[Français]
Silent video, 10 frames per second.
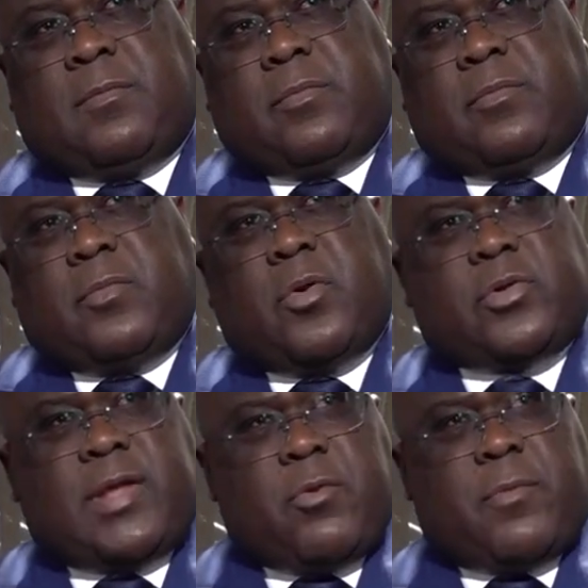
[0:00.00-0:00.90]

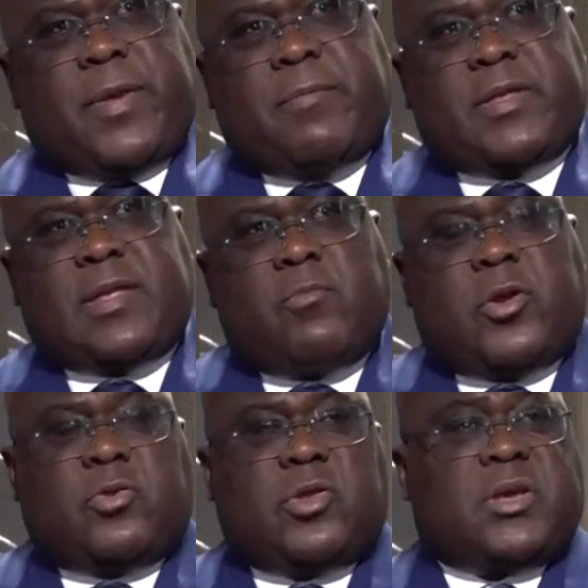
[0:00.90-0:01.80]
Bon, d'abord,
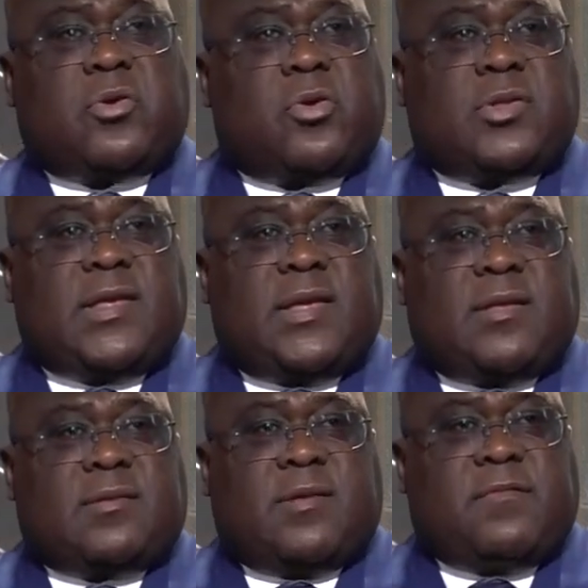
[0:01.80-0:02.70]
permettez-moi de dire que
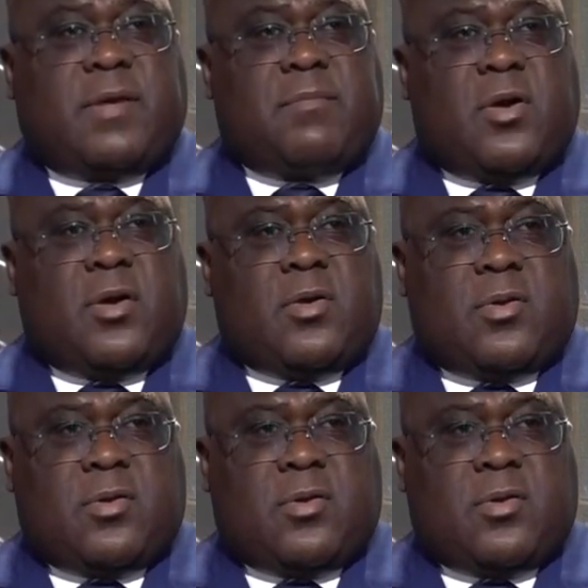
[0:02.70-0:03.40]
c'est vraiment